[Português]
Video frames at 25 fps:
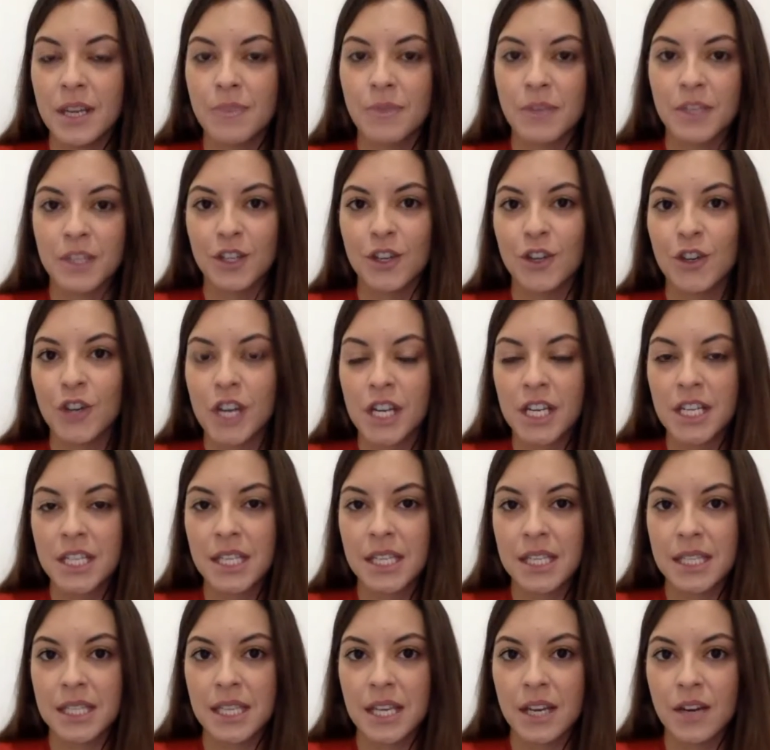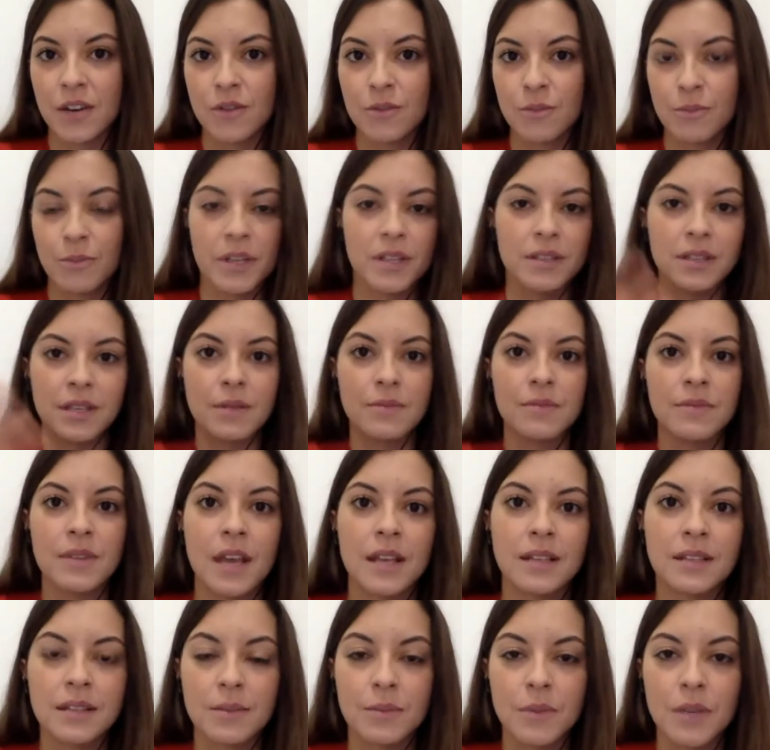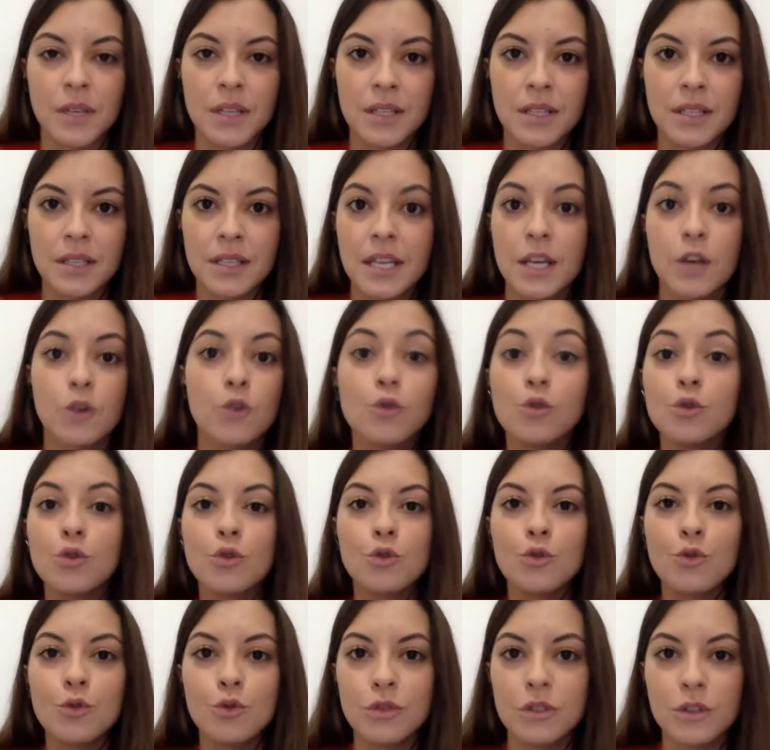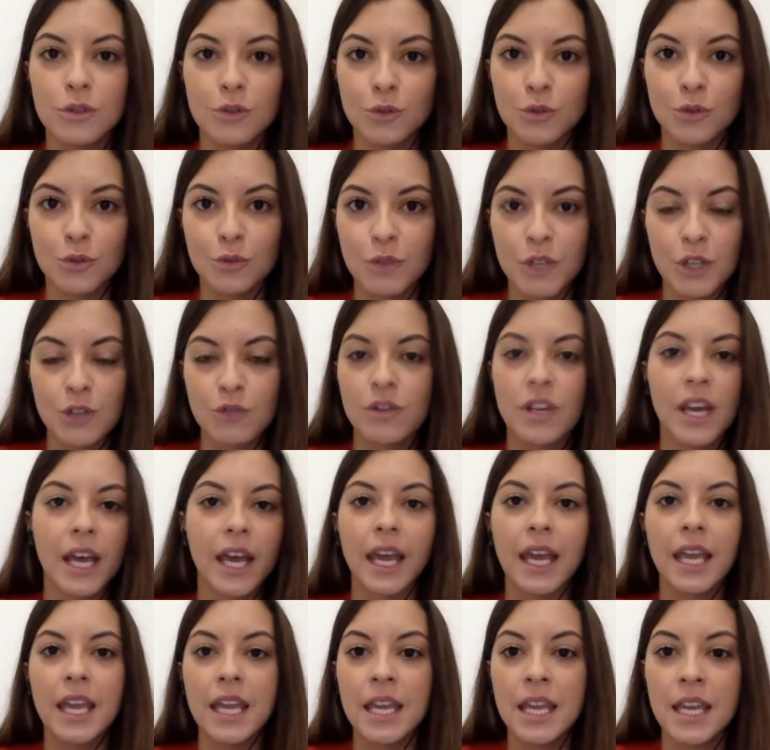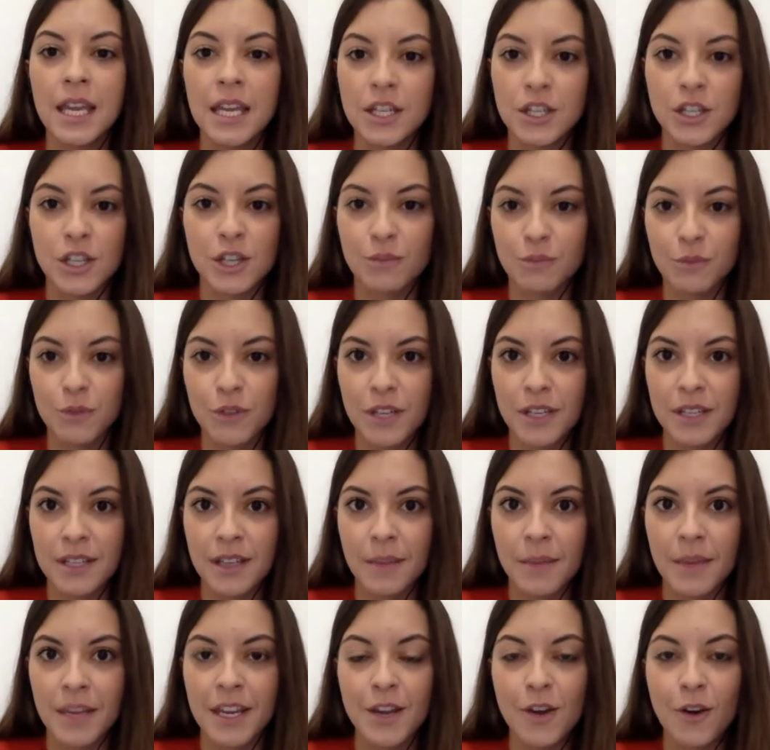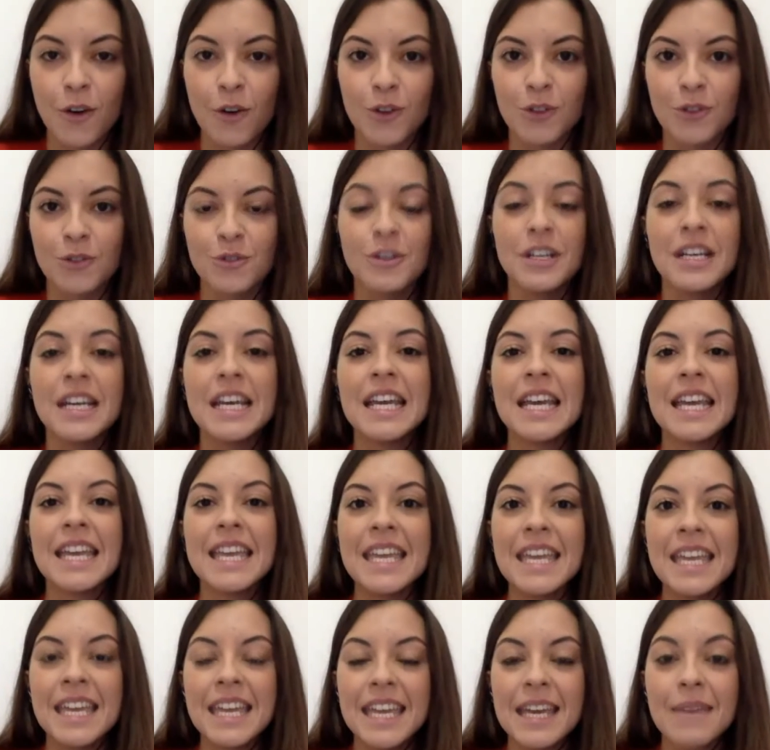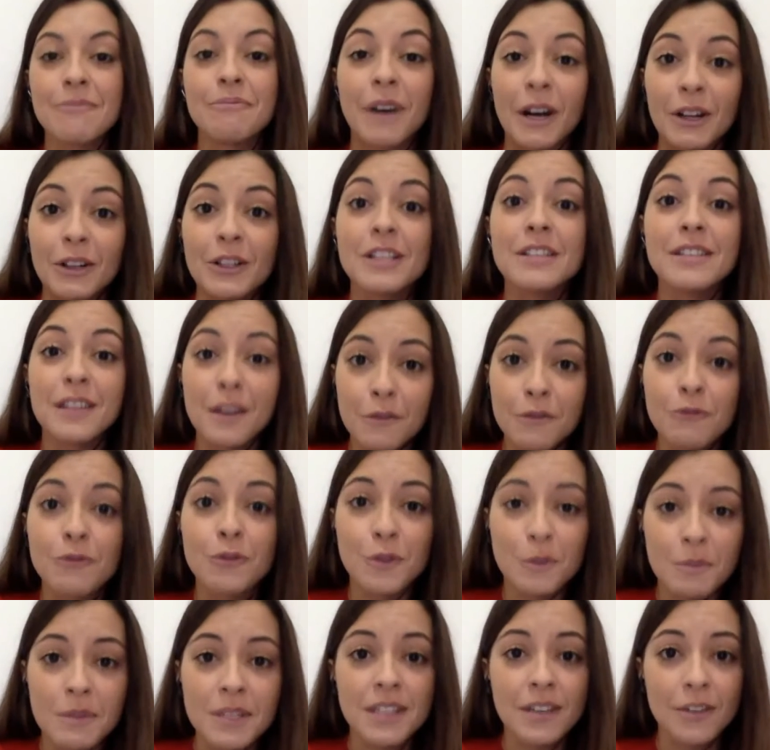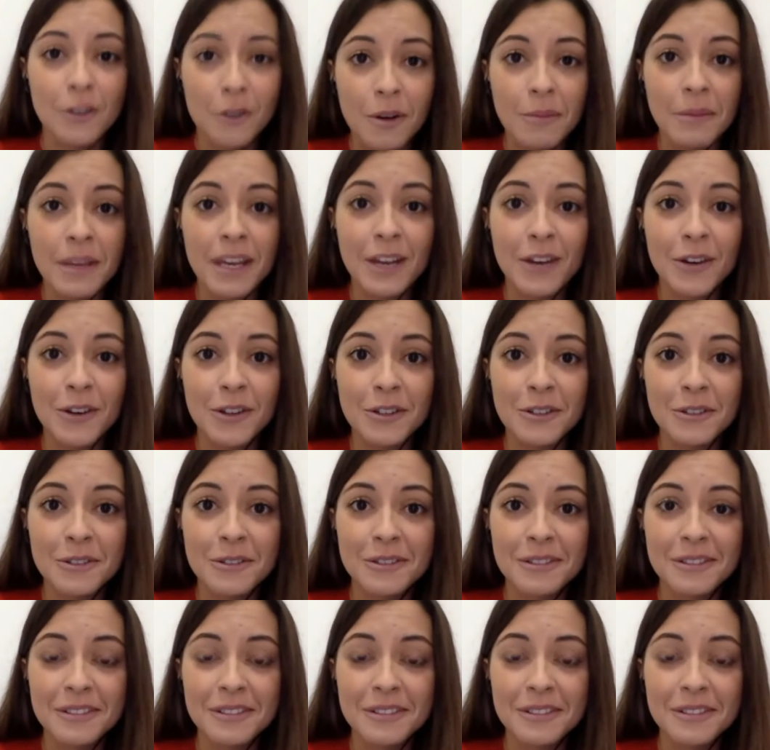e pensa em organização, pensa imediatamente na guru de tudo isto, na rainha japonesa Americondo, e a Paula teve formação com a Americondo.